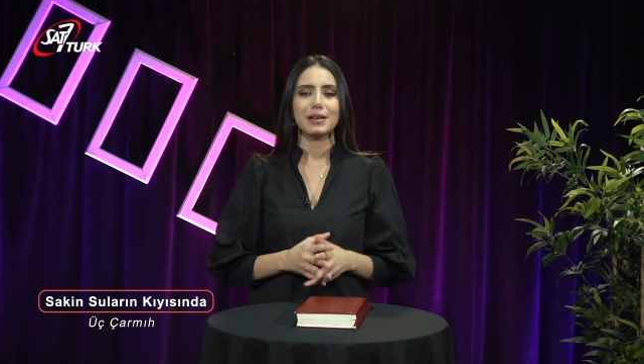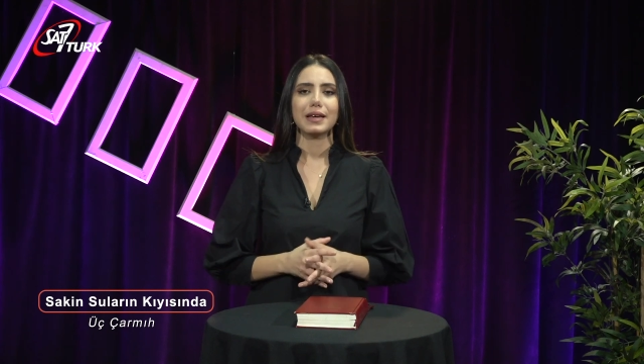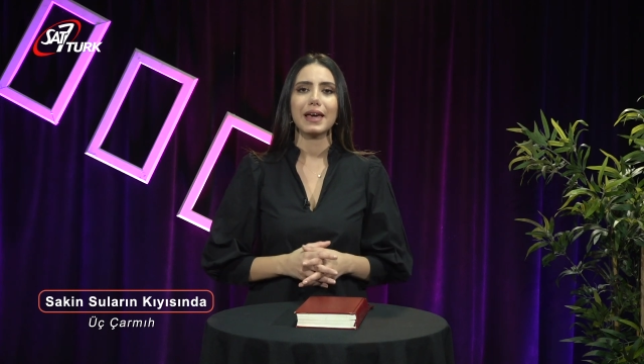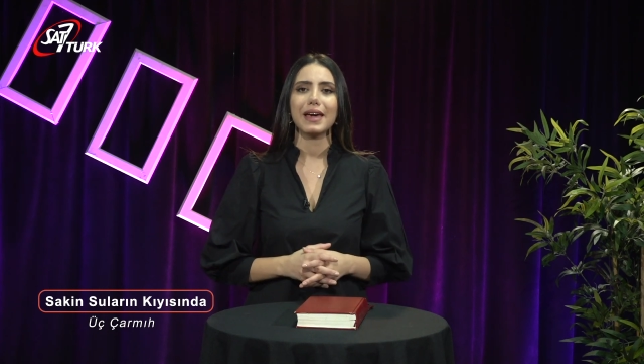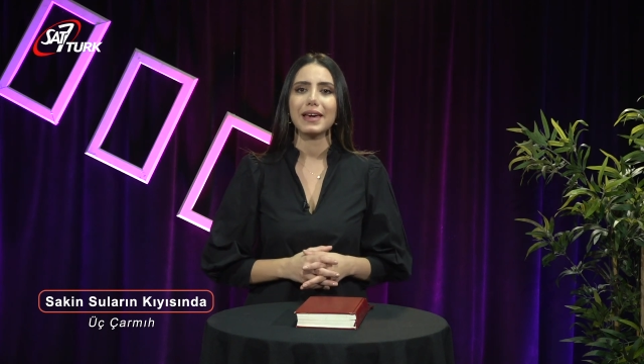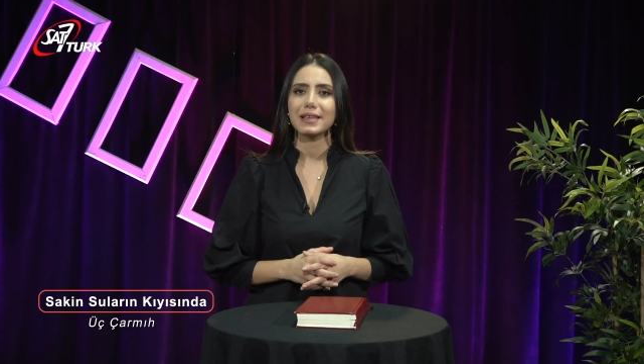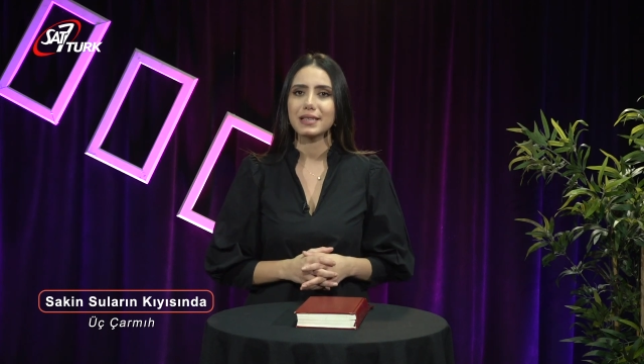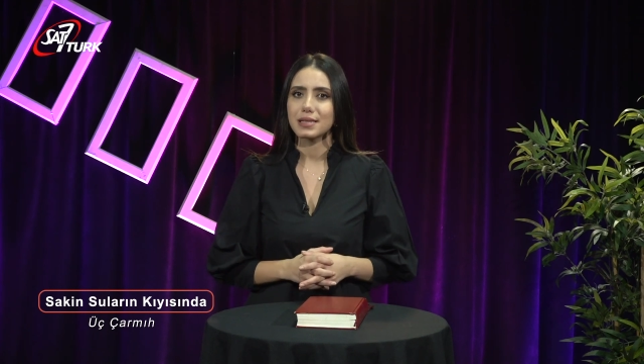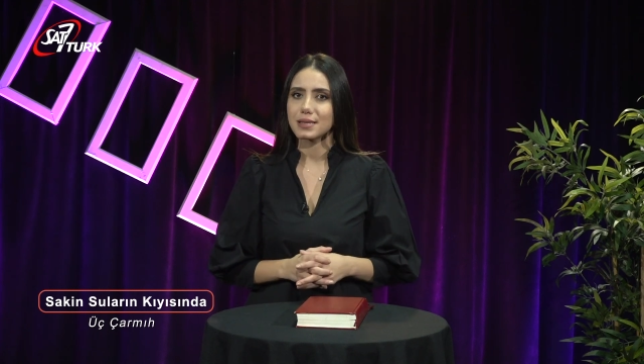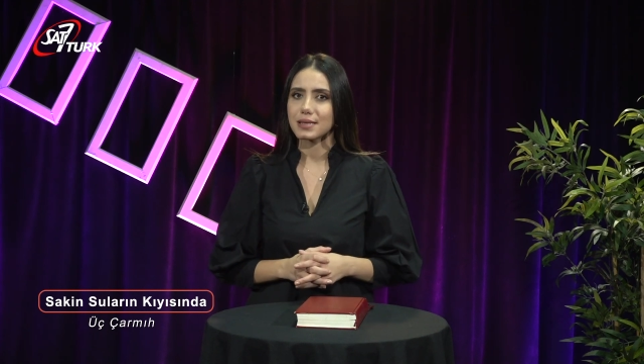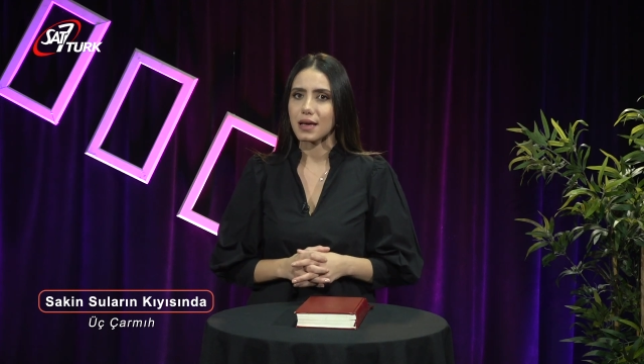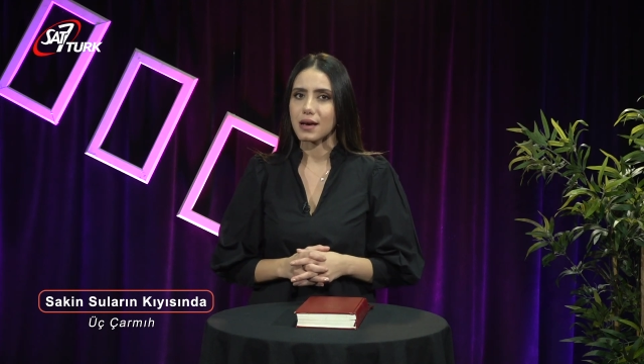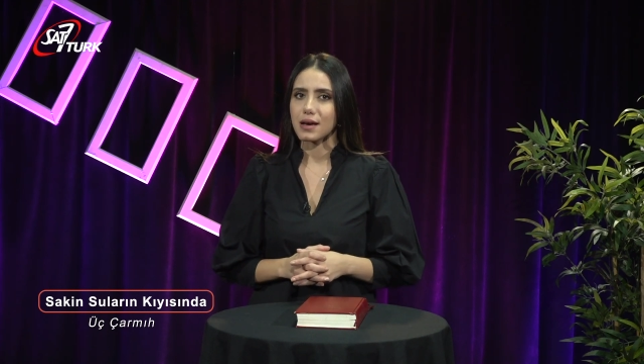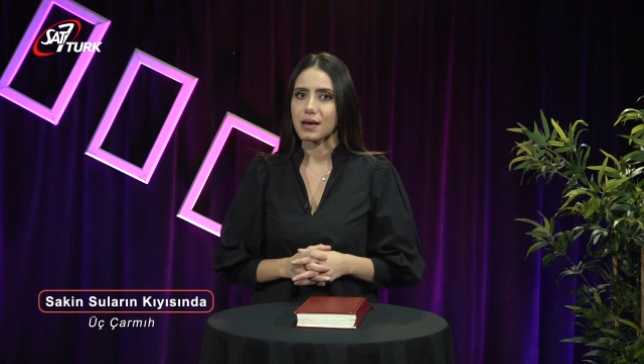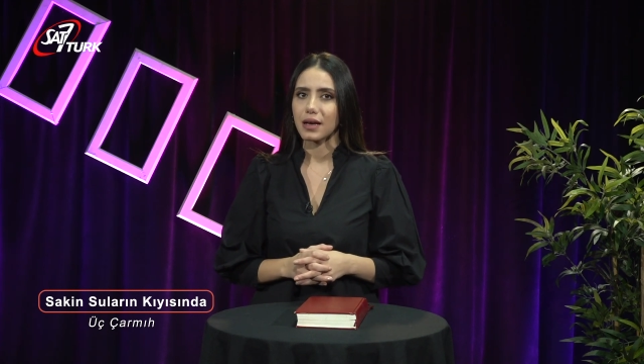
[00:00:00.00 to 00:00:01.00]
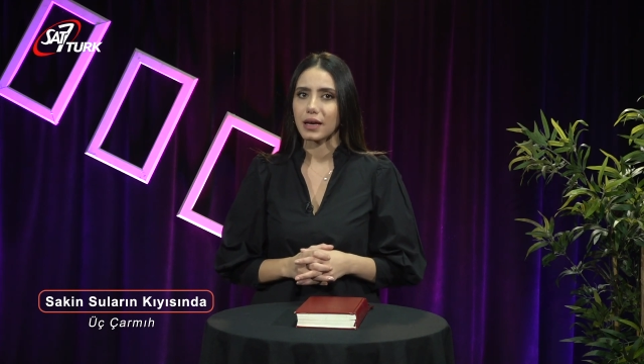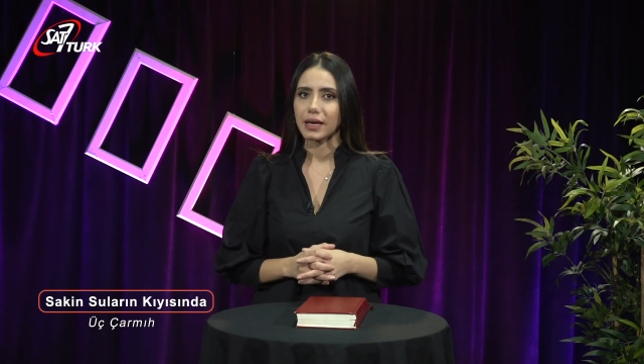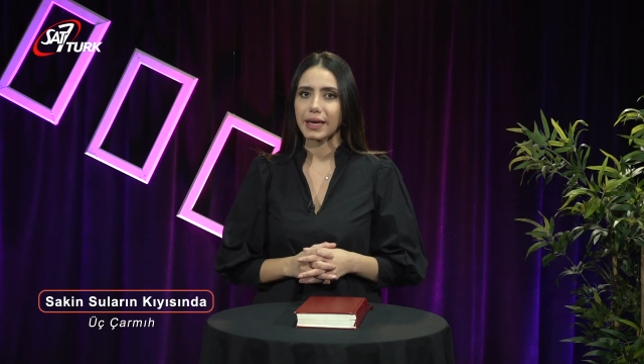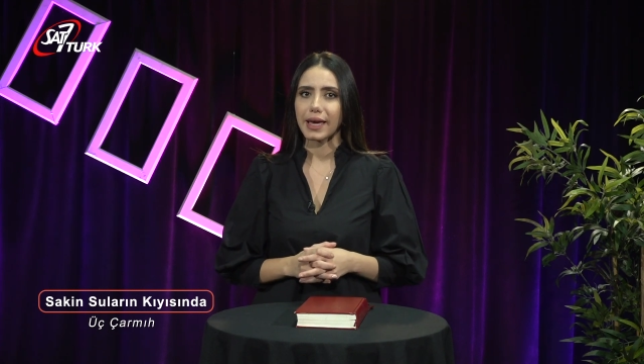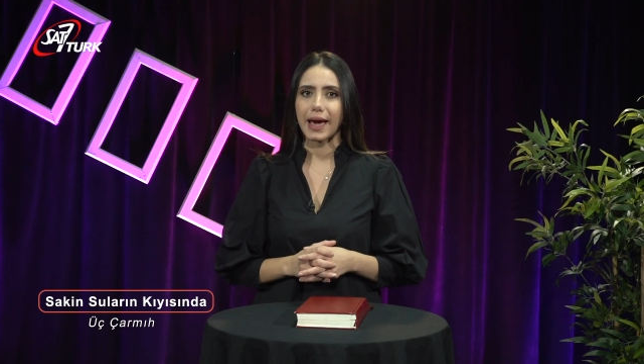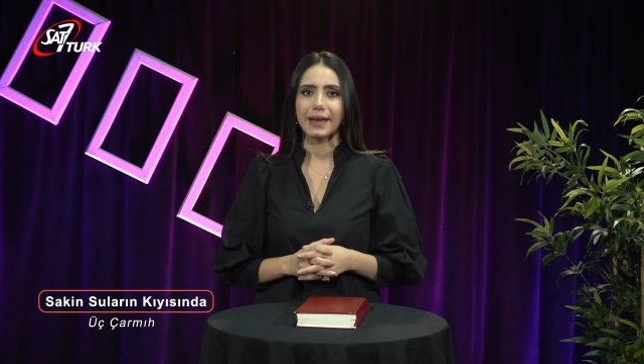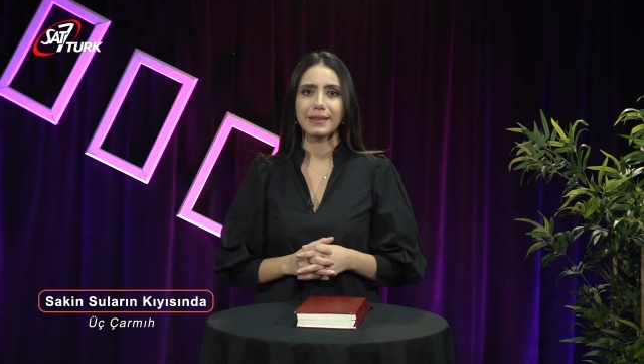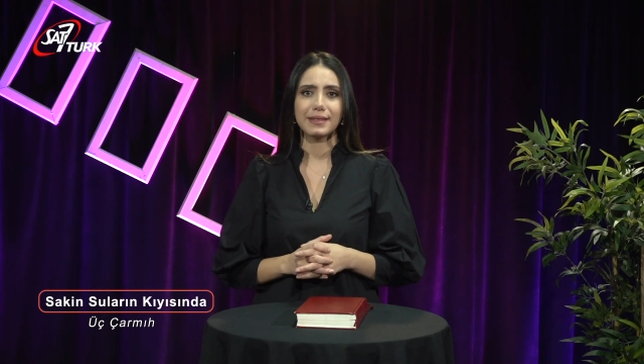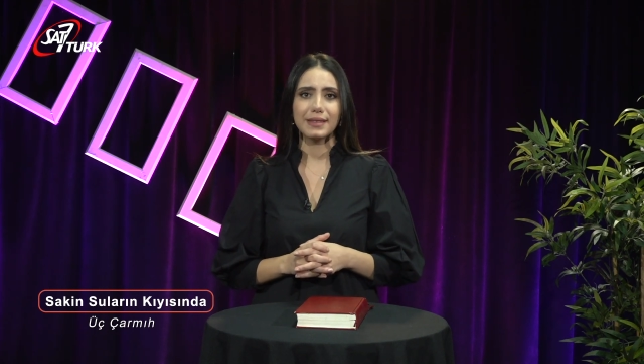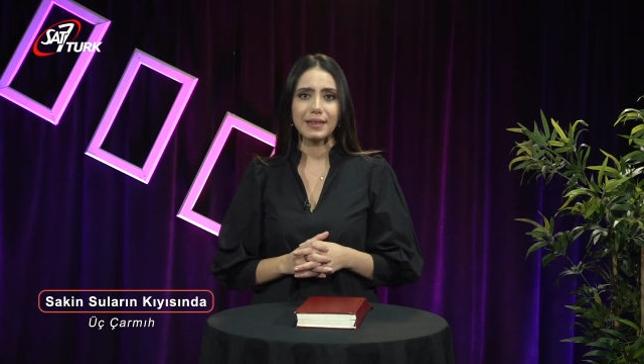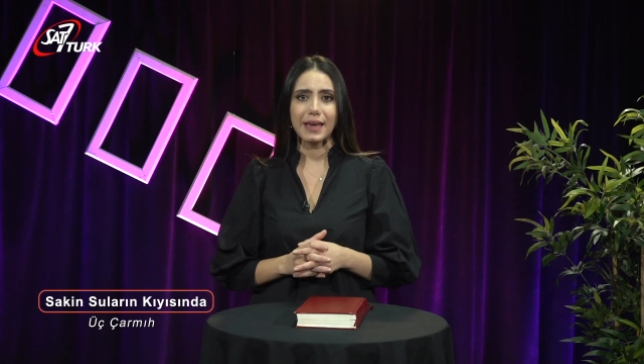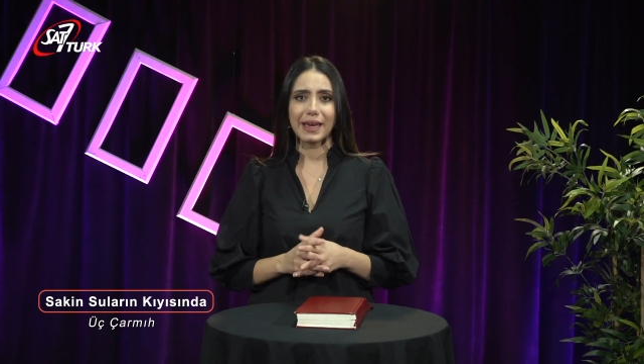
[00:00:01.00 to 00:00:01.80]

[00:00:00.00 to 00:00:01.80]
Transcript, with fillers: Ey İsa kendi